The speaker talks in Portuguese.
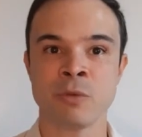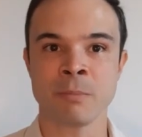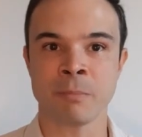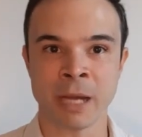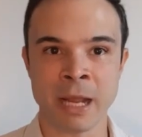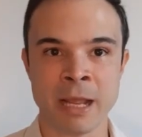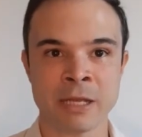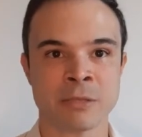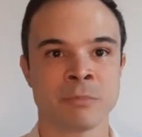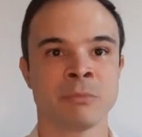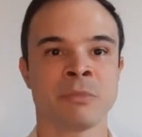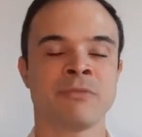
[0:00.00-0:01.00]
um
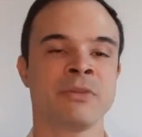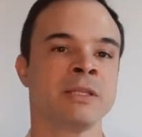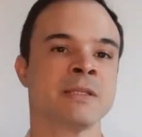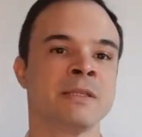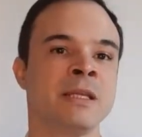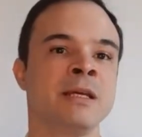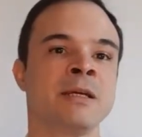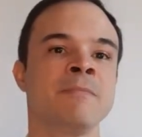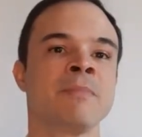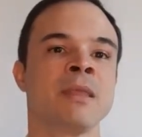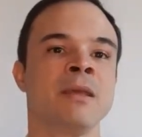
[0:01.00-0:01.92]
empréstimo numa financeira